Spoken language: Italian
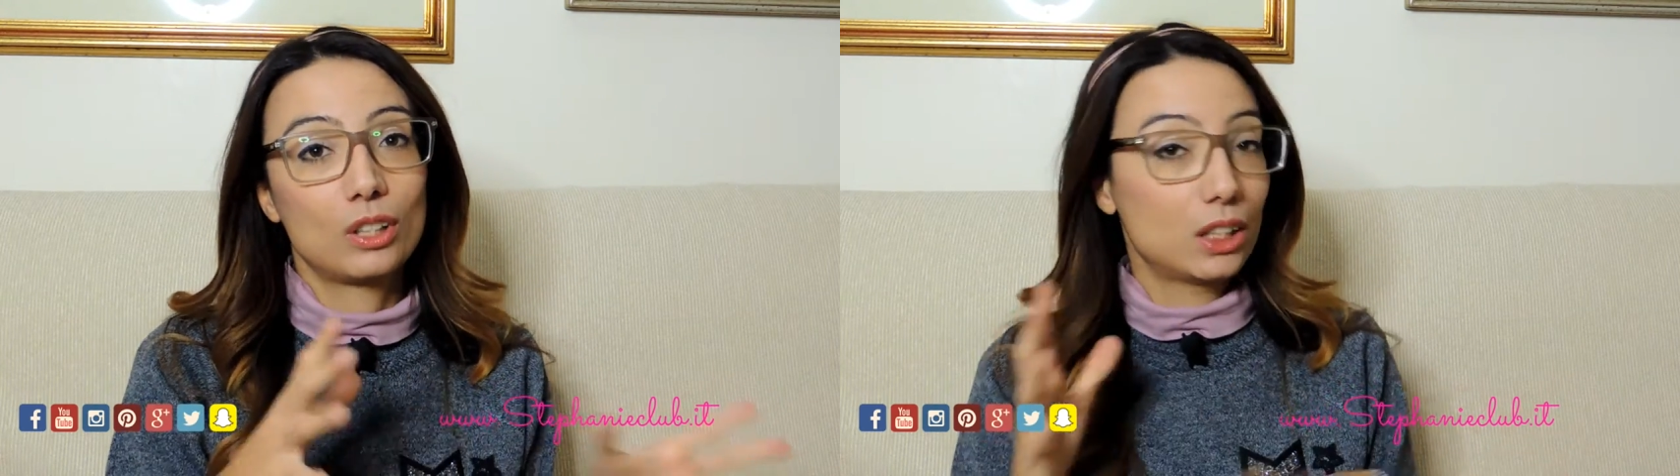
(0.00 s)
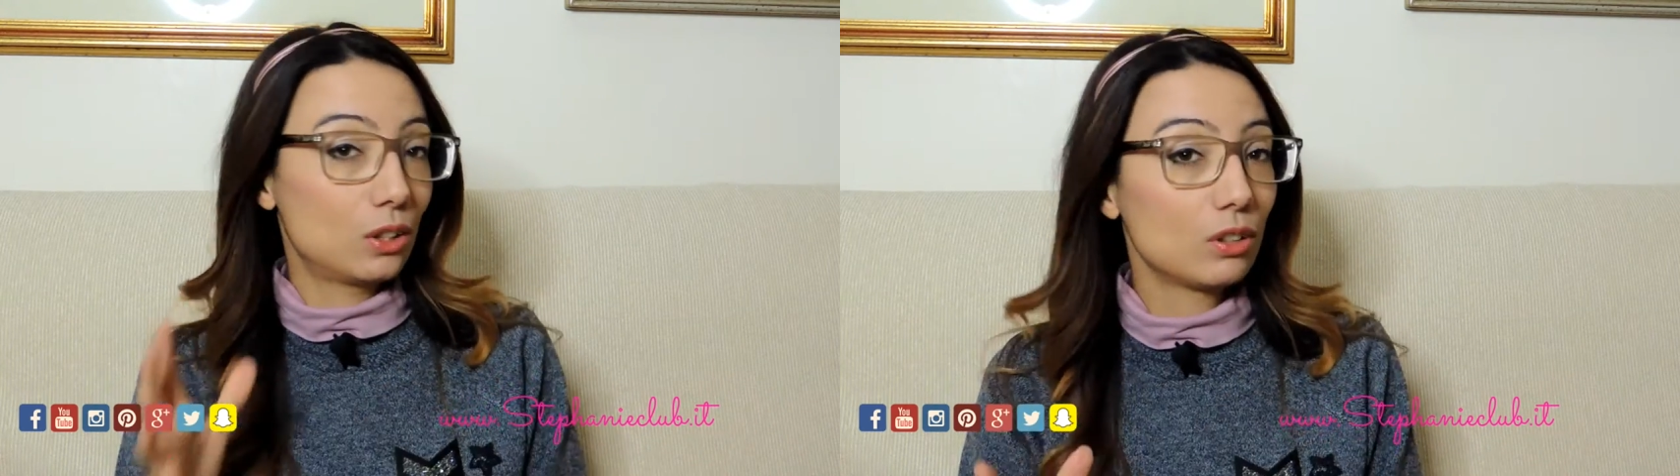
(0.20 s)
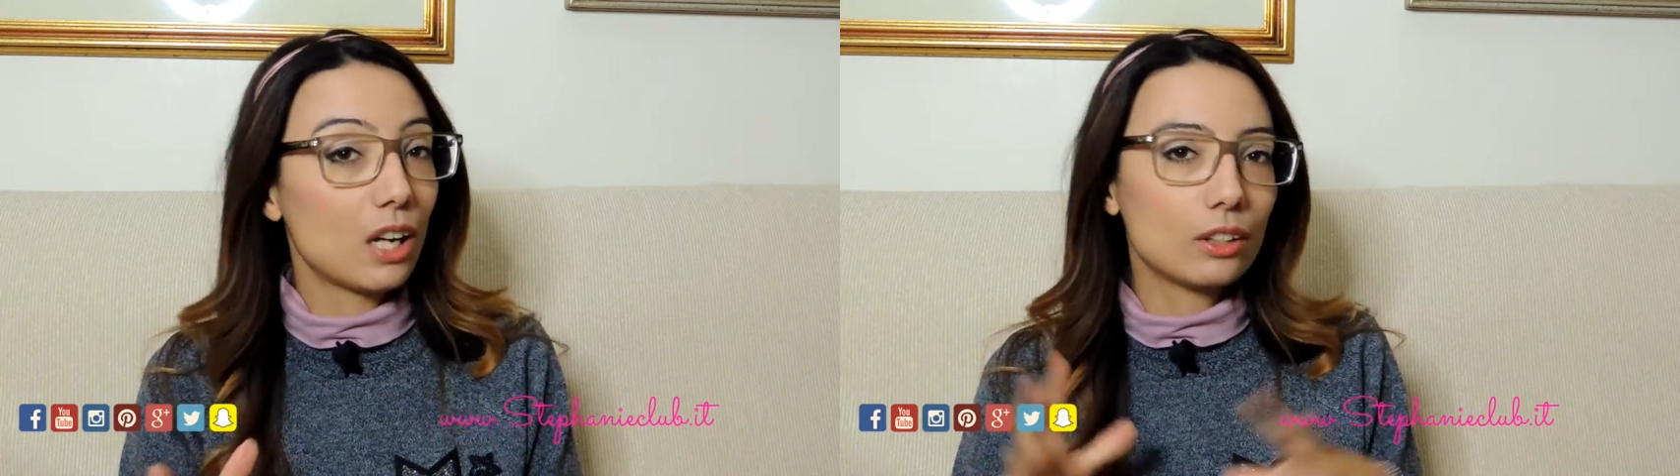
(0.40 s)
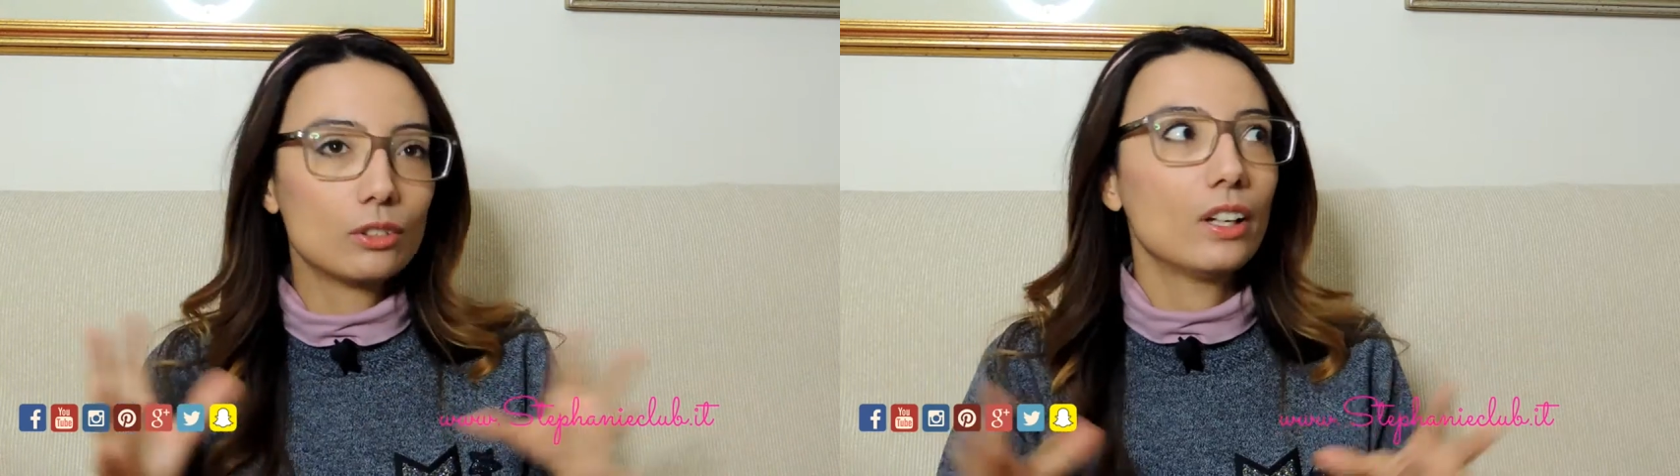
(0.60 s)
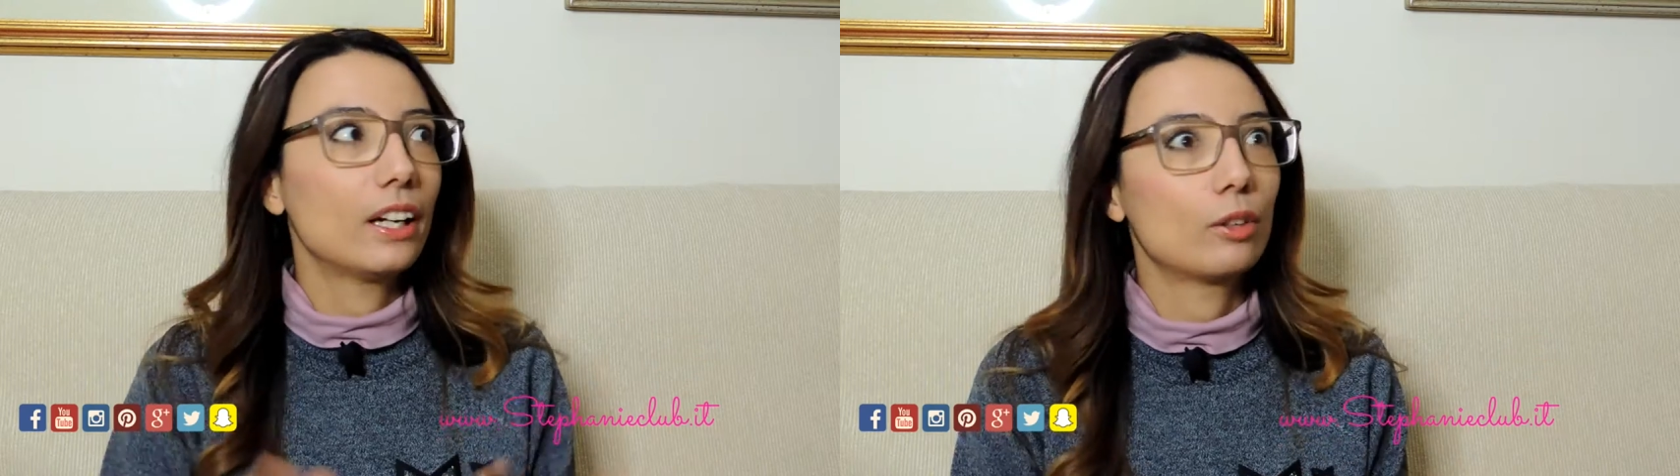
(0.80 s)

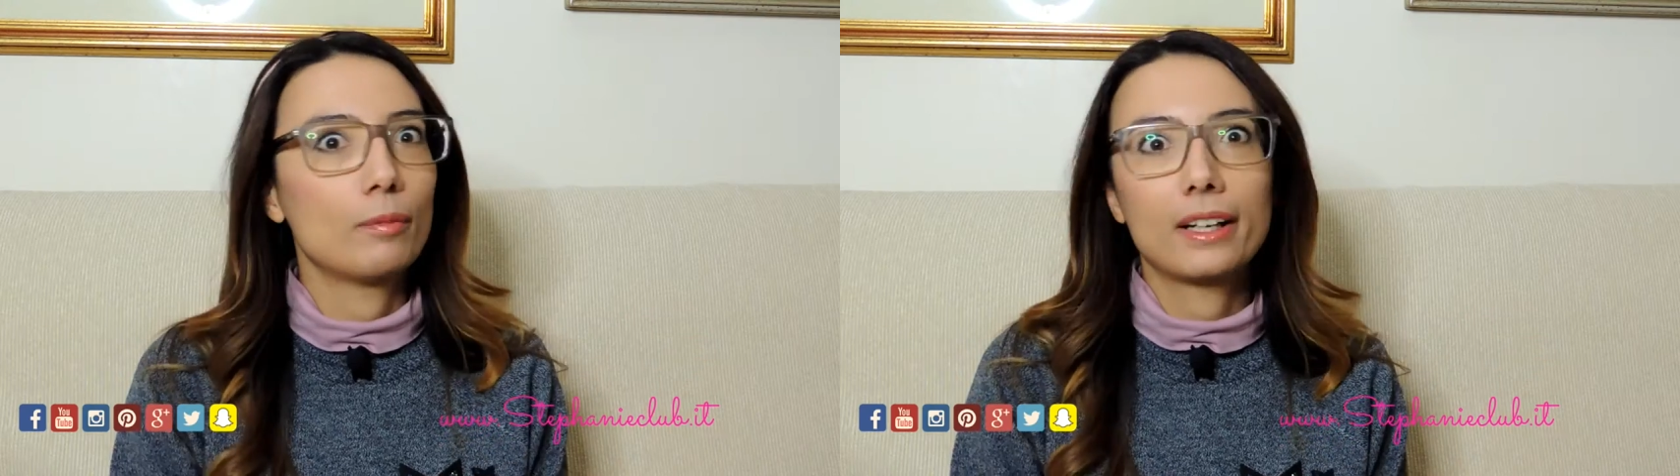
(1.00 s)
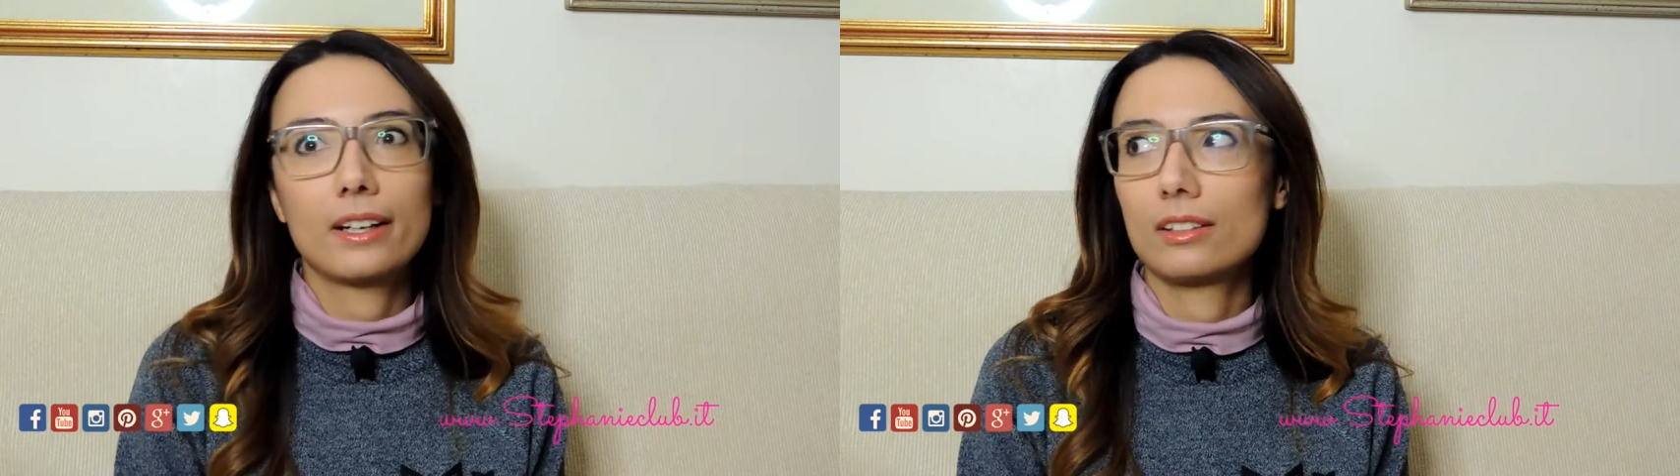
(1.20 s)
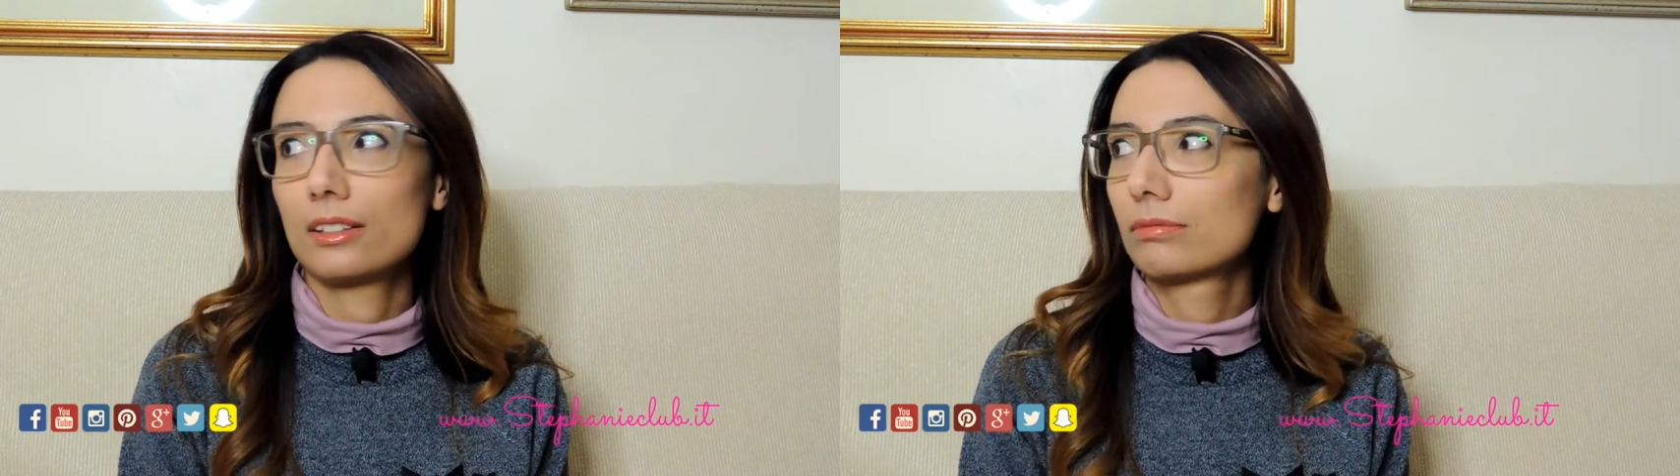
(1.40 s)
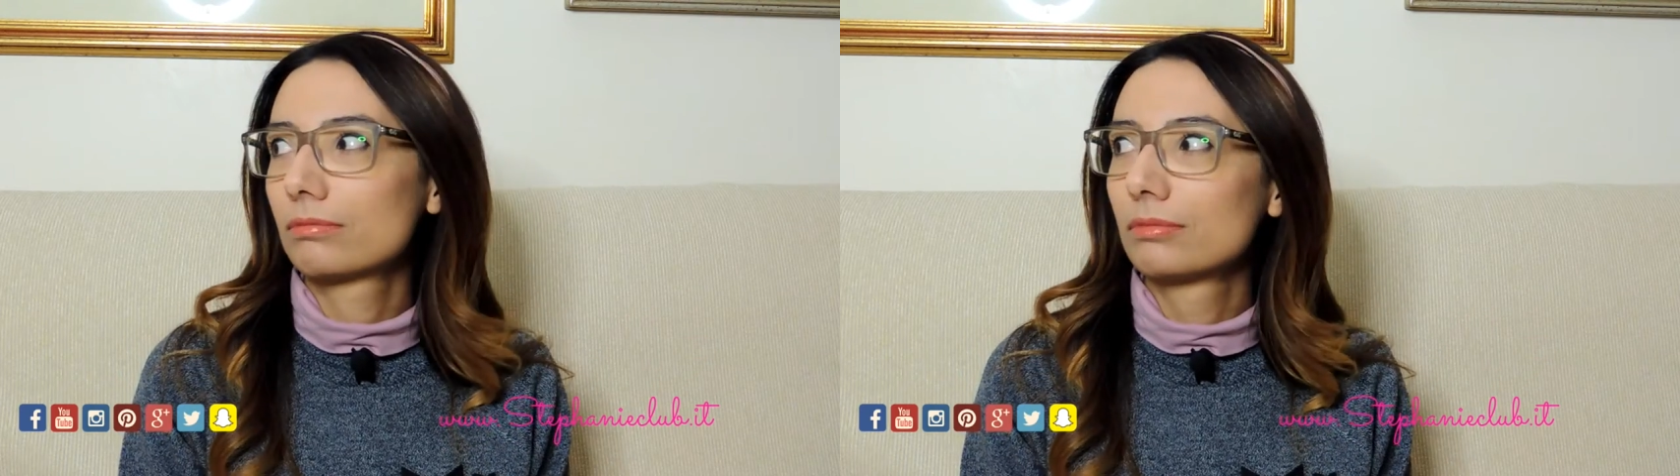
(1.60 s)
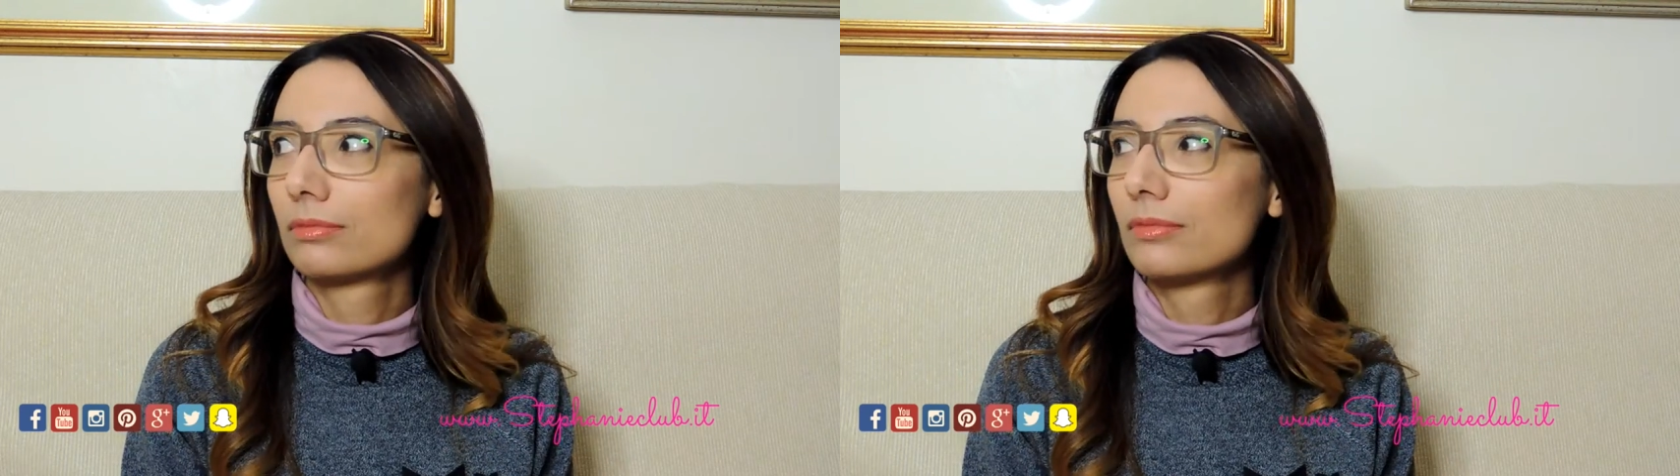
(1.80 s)
collezionando. Ecco, magari